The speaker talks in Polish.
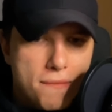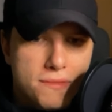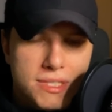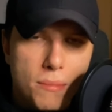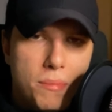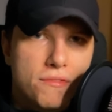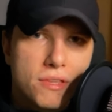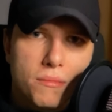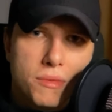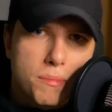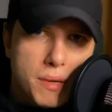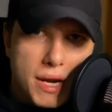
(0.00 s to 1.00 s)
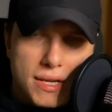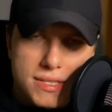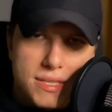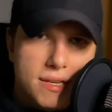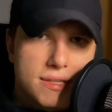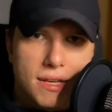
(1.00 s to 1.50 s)
zapewnia mi
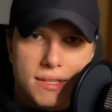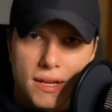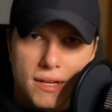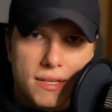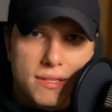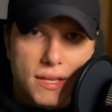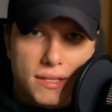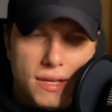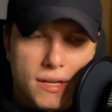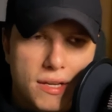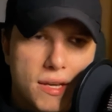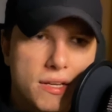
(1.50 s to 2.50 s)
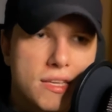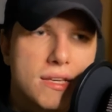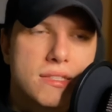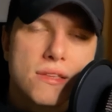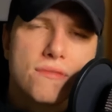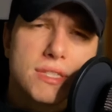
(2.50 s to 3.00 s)
pracę i tak dalej, i tak dalej, a nie
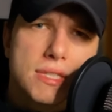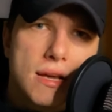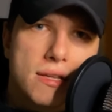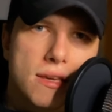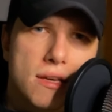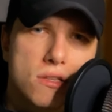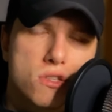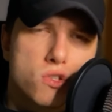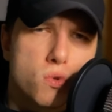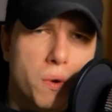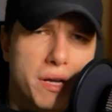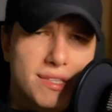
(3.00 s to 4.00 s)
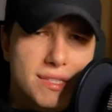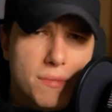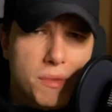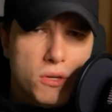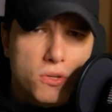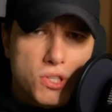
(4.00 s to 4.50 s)
jestem w stanie słuchać
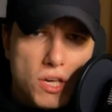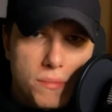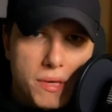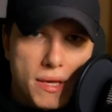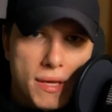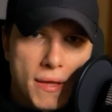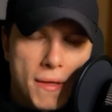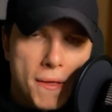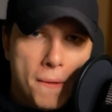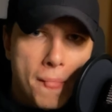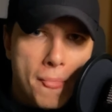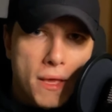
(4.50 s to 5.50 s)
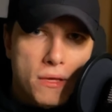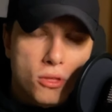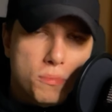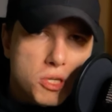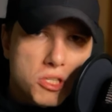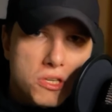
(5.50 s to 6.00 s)
samego siebie. No
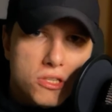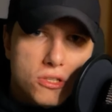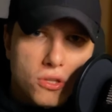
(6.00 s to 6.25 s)
przecież to